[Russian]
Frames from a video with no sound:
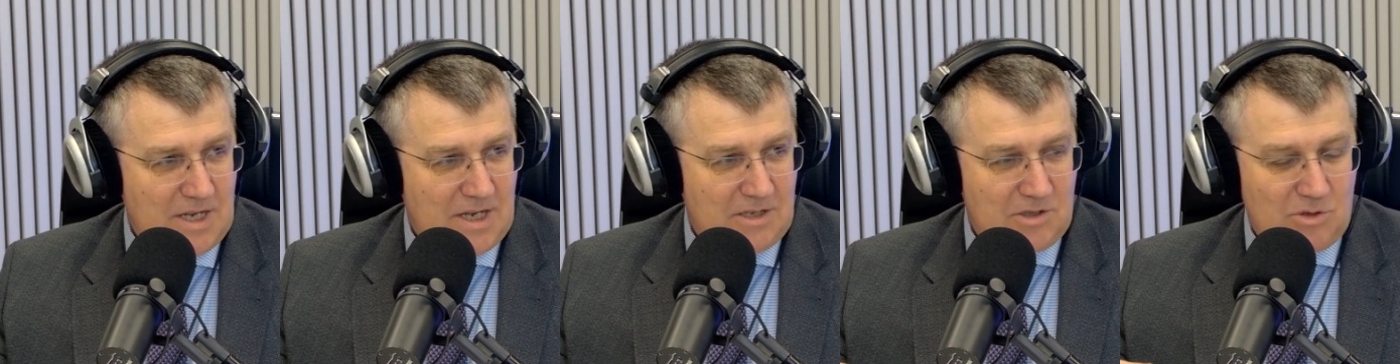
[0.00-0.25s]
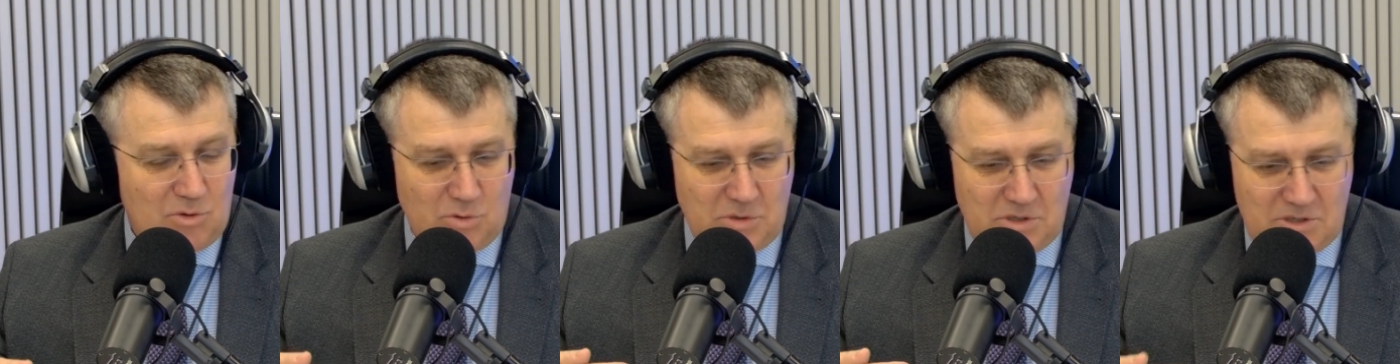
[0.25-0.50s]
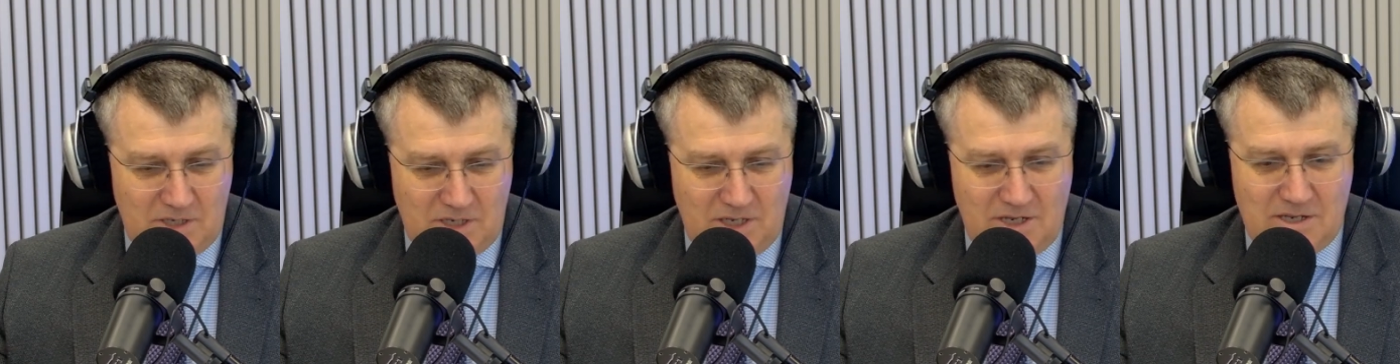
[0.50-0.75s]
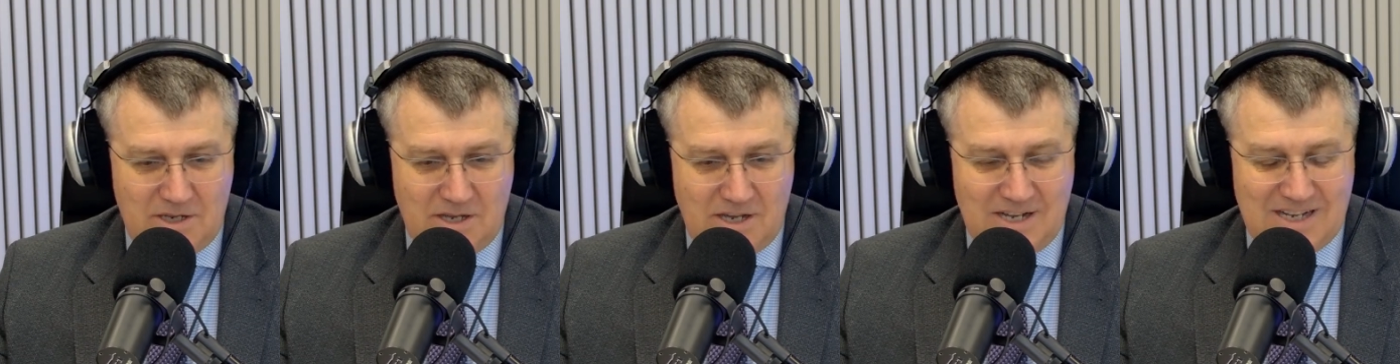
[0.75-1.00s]

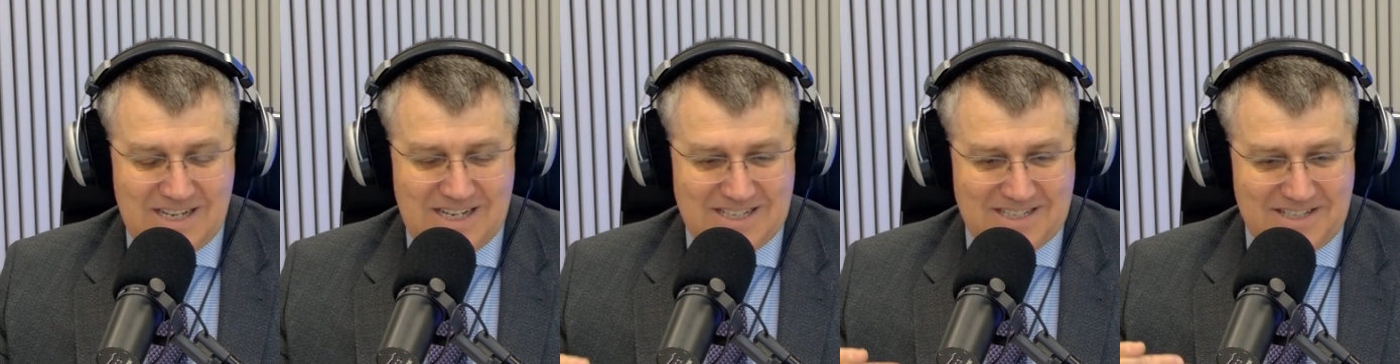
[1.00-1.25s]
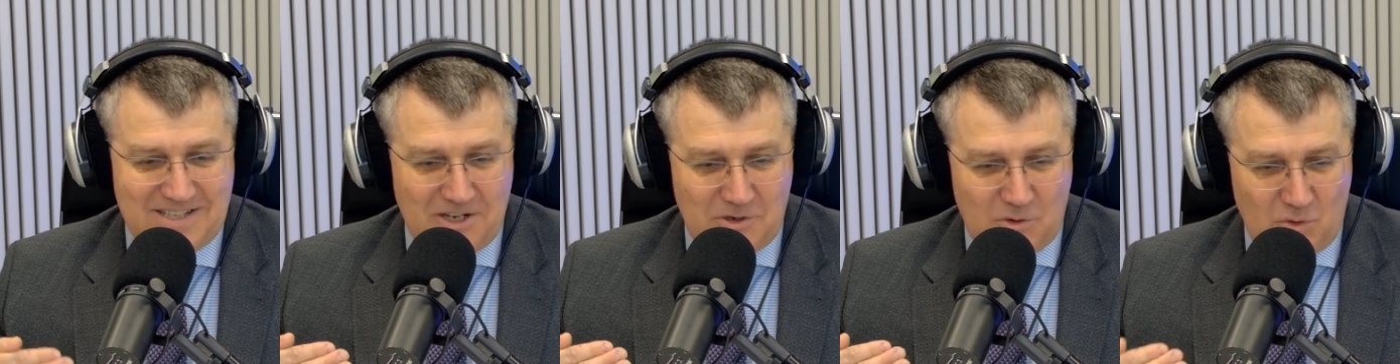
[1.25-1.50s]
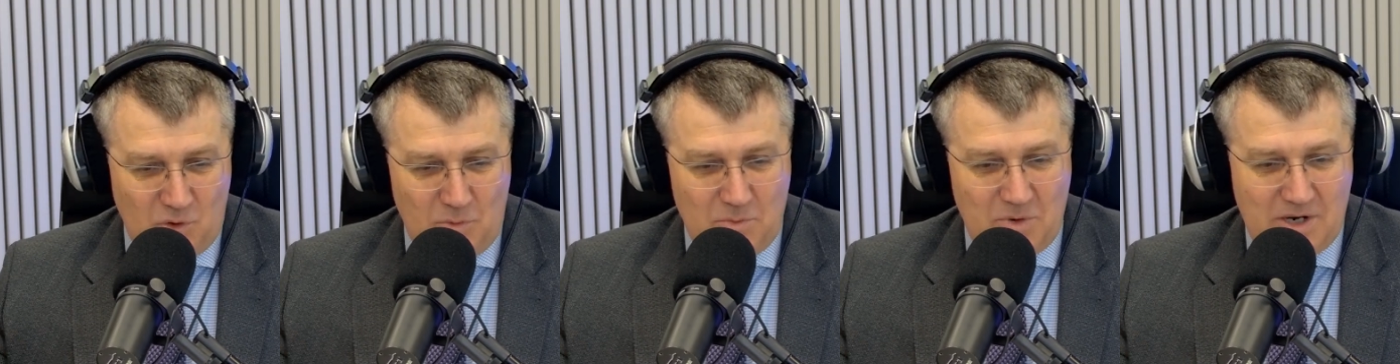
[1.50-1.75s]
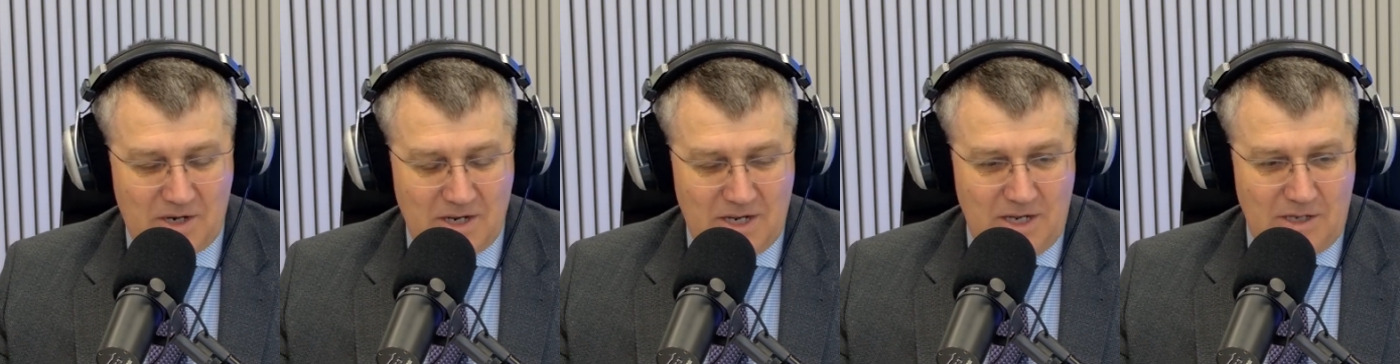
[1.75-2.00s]
друзей,
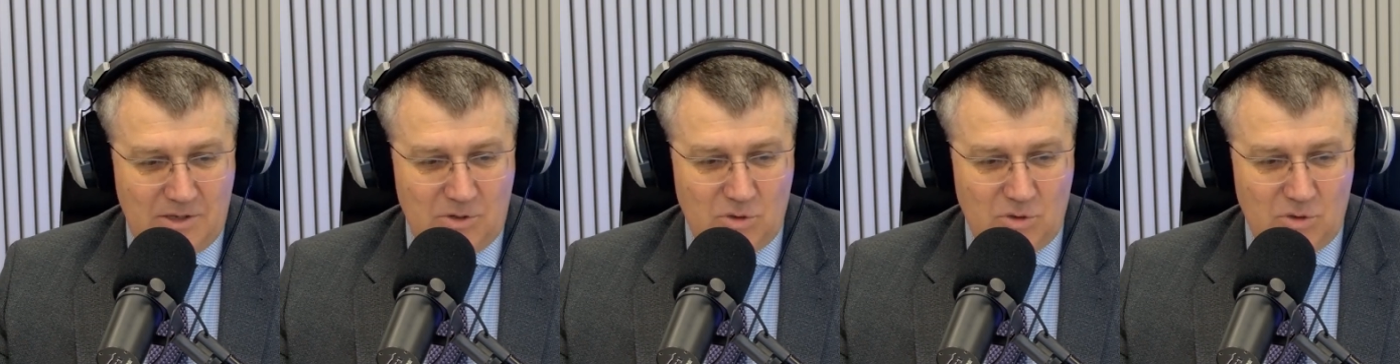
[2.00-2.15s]
знакомых, то